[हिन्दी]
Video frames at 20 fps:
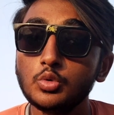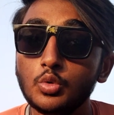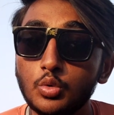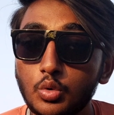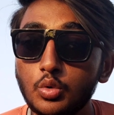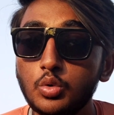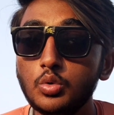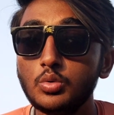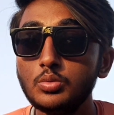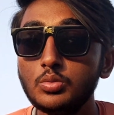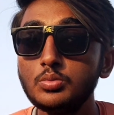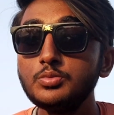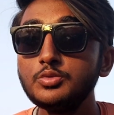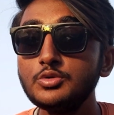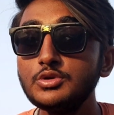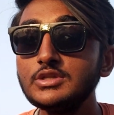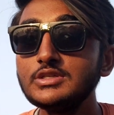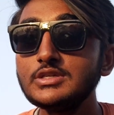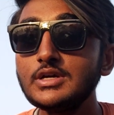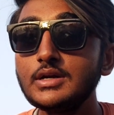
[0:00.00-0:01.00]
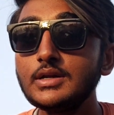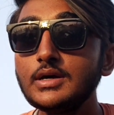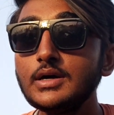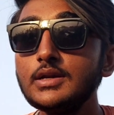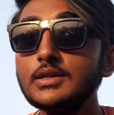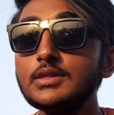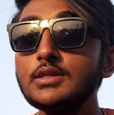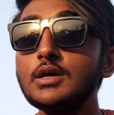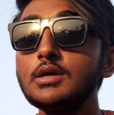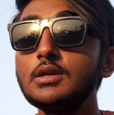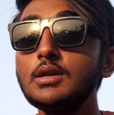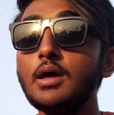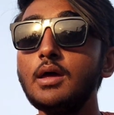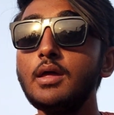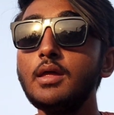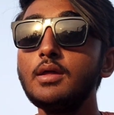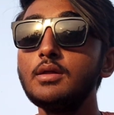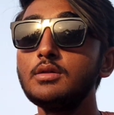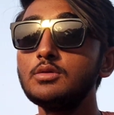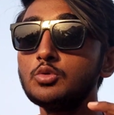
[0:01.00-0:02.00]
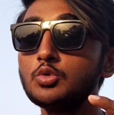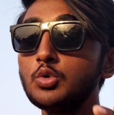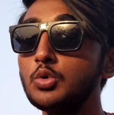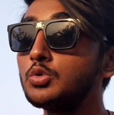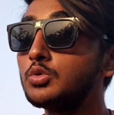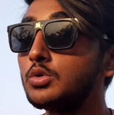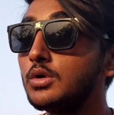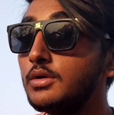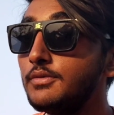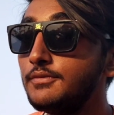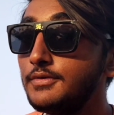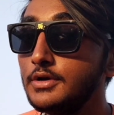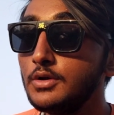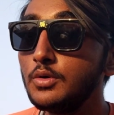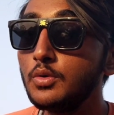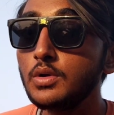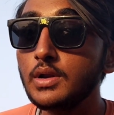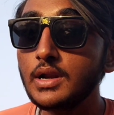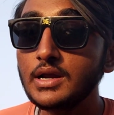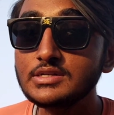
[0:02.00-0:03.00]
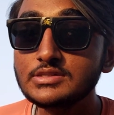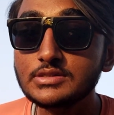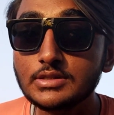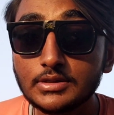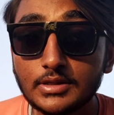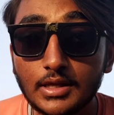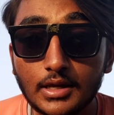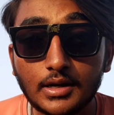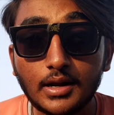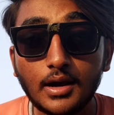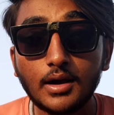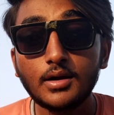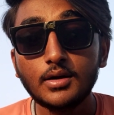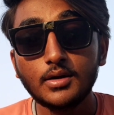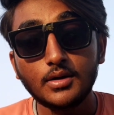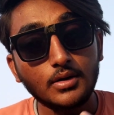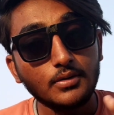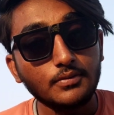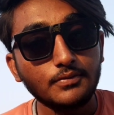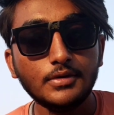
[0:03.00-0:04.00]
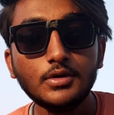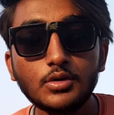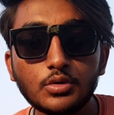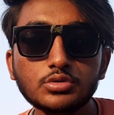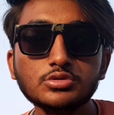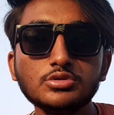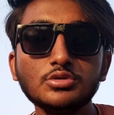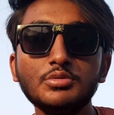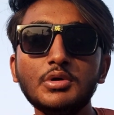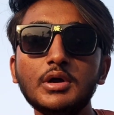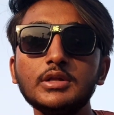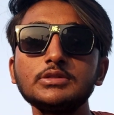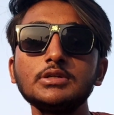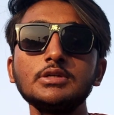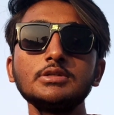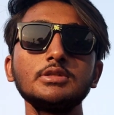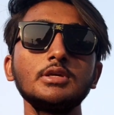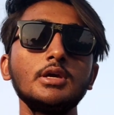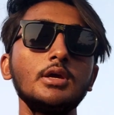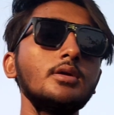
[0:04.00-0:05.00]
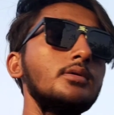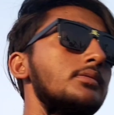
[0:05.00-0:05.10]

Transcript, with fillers: तो पूरी जानकारी देखना है तो वीडियो को लास्ट तक देखना वीडियो को शुरुआत करते